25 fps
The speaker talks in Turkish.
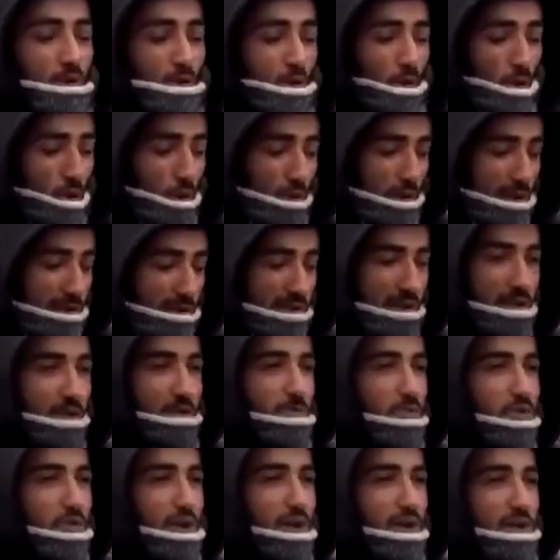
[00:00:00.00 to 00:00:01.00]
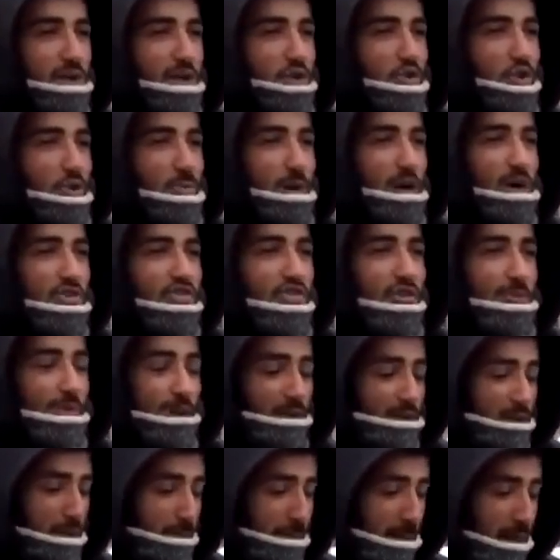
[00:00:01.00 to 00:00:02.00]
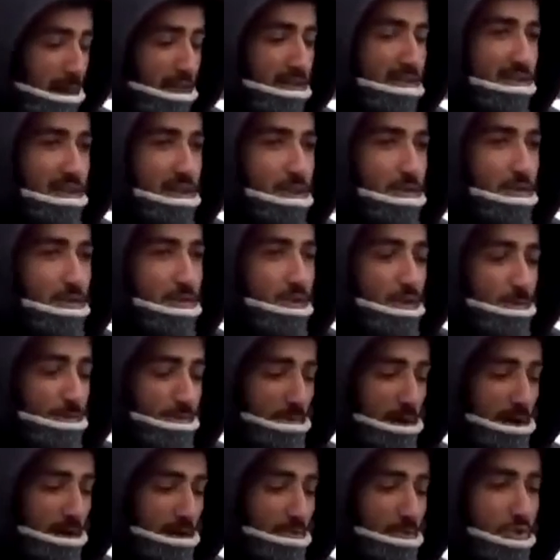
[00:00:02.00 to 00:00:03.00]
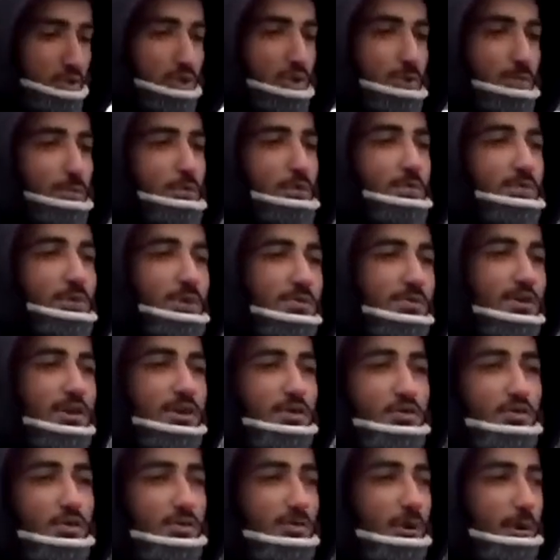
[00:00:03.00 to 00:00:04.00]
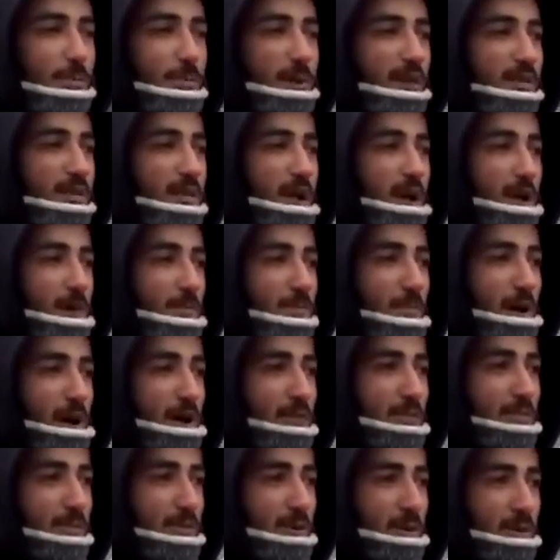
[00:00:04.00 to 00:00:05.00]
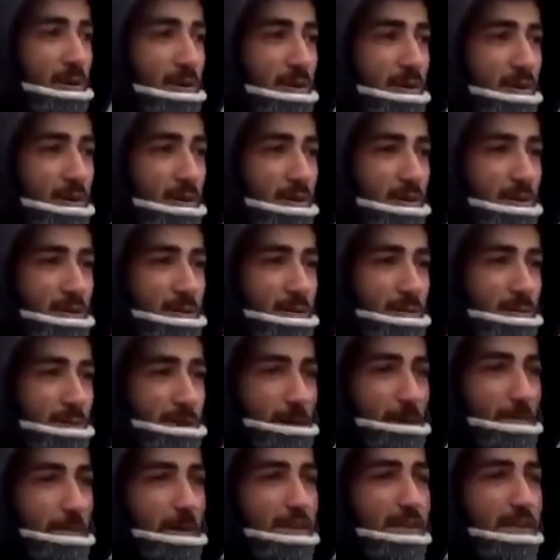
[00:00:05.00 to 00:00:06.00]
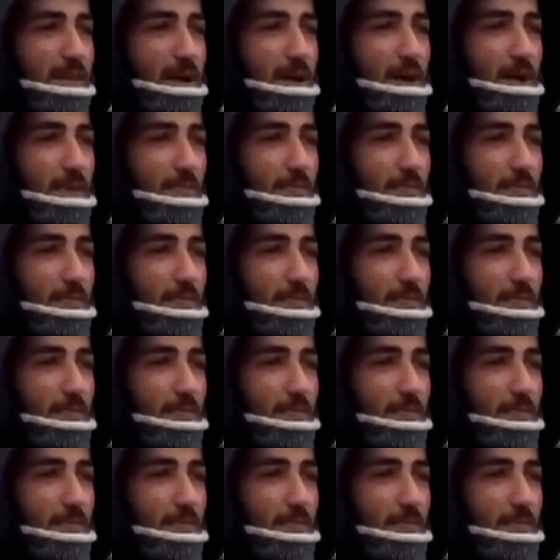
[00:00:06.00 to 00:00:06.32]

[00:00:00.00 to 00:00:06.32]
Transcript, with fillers: Öğlen geri buraya geliyorum. Akşama kadar mal satıyorum. Malımı toplayıp eve gidiyorum ya. Ben ne yapayım abi? Ya ben ne